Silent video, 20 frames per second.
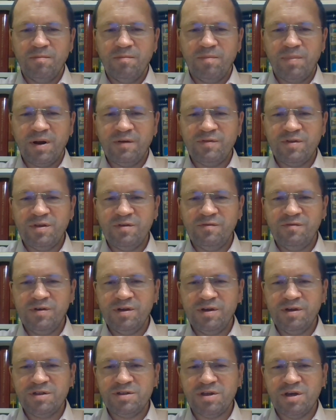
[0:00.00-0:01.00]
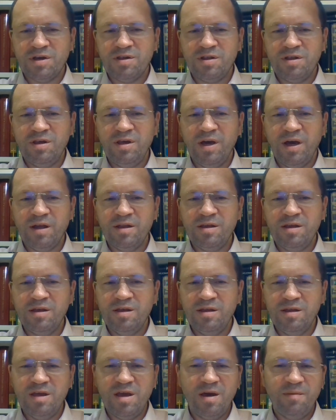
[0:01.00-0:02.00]
Prawdziwy
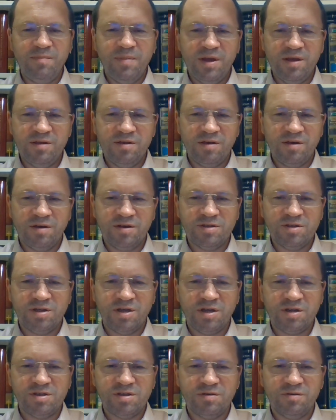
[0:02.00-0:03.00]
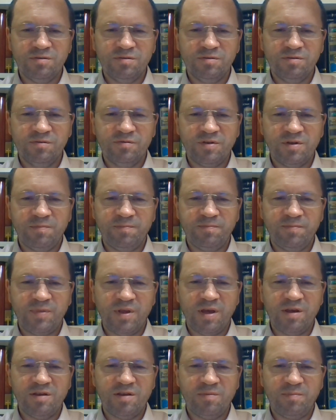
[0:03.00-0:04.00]
chrześcijanin nie będzie grzeszył w
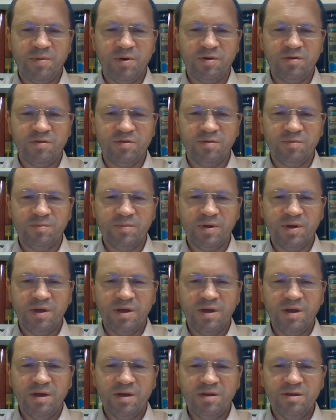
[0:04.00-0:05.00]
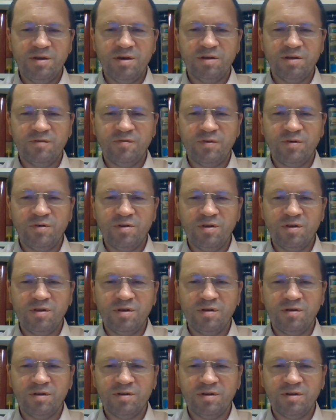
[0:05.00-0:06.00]
ten sposób. Nie odwróci
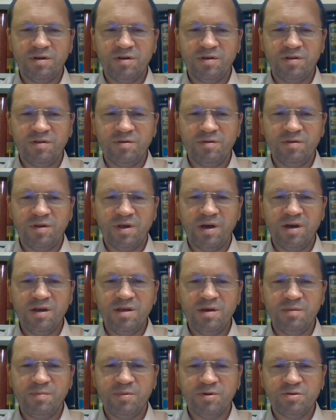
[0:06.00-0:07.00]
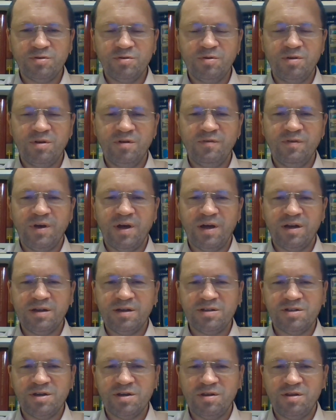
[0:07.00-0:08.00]
się od Chrystusa i nie porzuci wiary
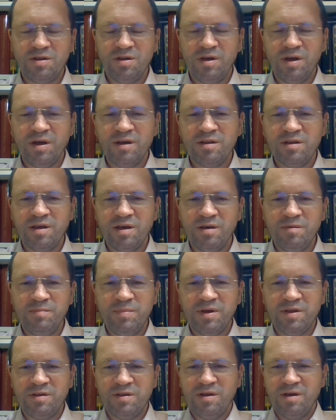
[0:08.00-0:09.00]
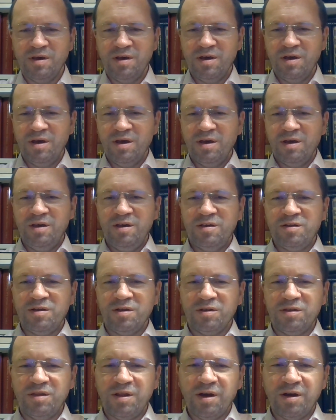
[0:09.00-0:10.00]
chrześcijańskiej bez
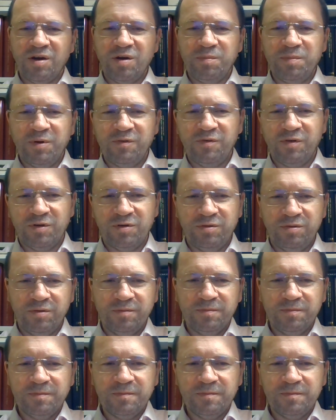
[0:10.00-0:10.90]
istotnego powodu.